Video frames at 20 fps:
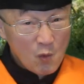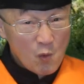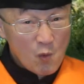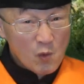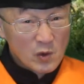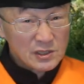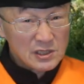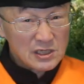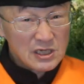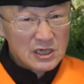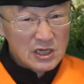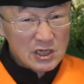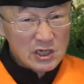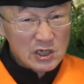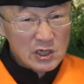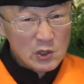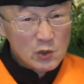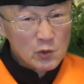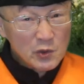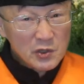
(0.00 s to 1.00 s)
我是
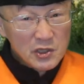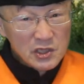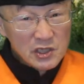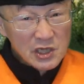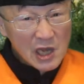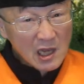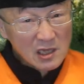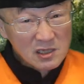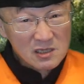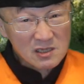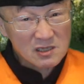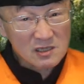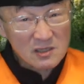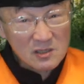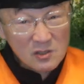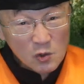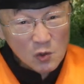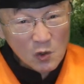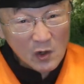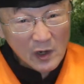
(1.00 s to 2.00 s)
理论加
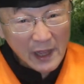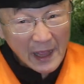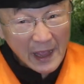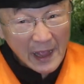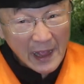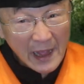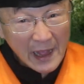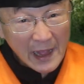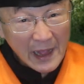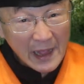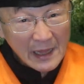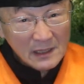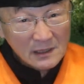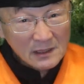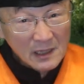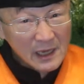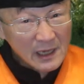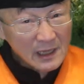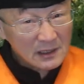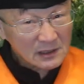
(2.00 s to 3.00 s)
实作嘞，
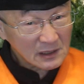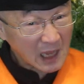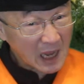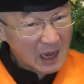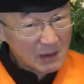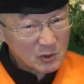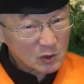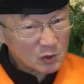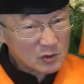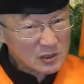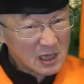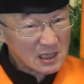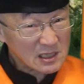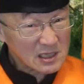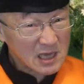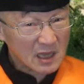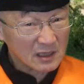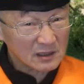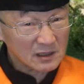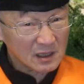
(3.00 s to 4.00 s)
哎，他们都在
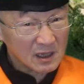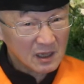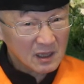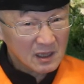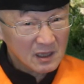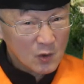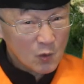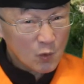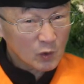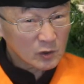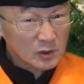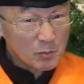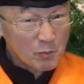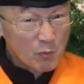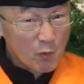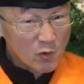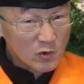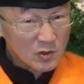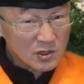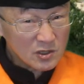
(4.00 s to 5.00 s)
场的。我的
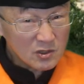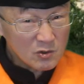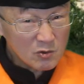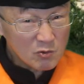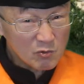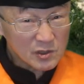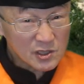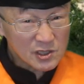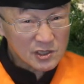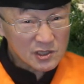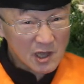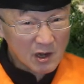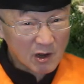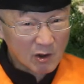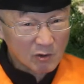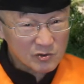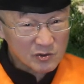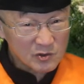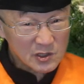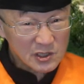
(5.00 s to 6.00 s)
博士论文指导
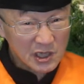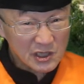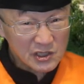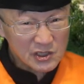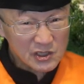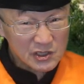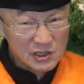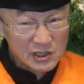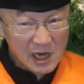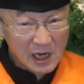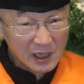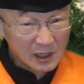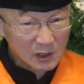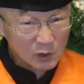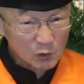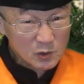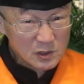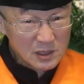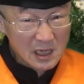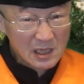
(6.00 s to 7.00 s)
老师陈子江呢
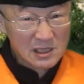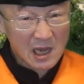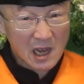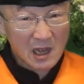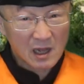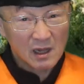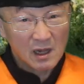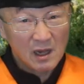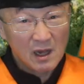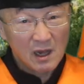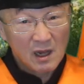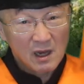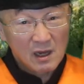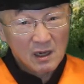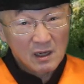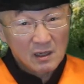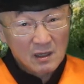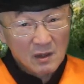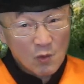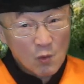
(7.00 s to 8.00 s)
都在场。
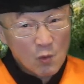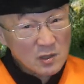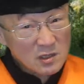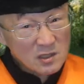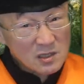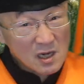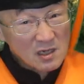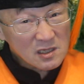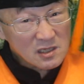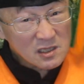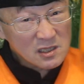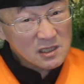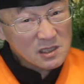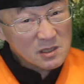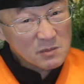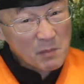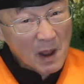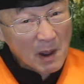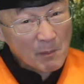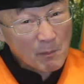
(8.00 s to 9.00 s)
我甚至
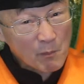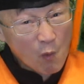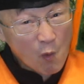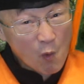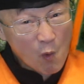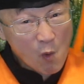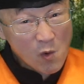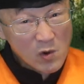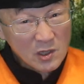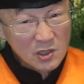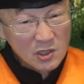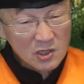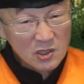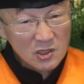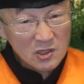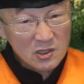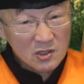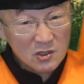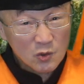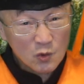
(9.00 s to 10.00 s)
于把博
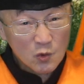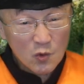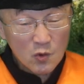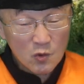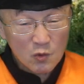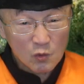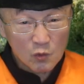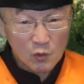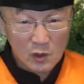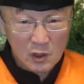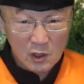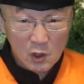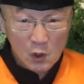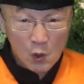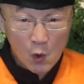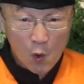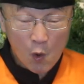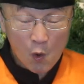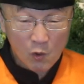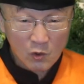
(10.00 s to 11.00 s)
士论
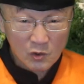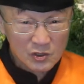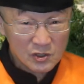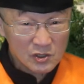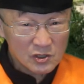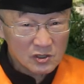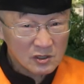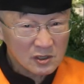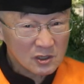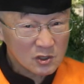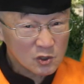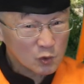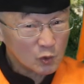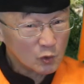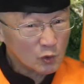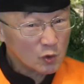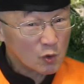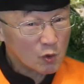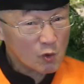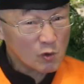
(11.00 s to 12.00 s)
文考试的
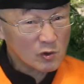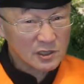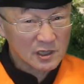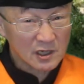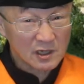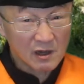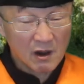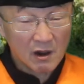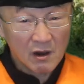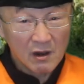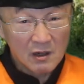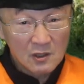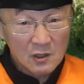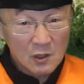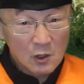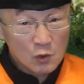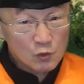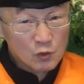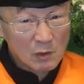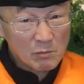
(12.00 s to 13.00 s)
所有过程哦，
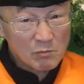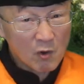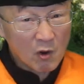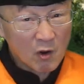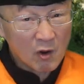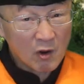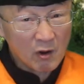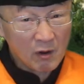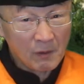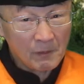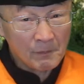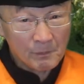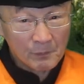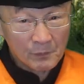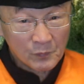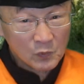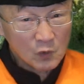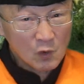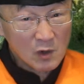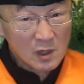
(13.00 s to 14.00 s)
全部哦，
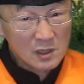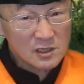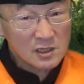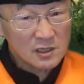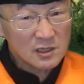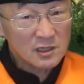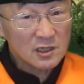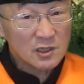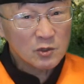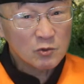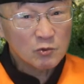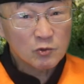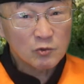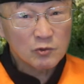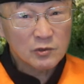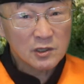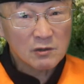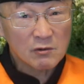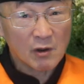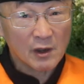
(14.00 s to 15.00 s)
弄到这个的
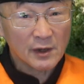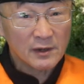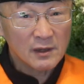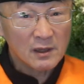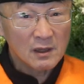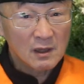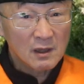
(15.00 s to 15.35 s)
YouTube 顶管。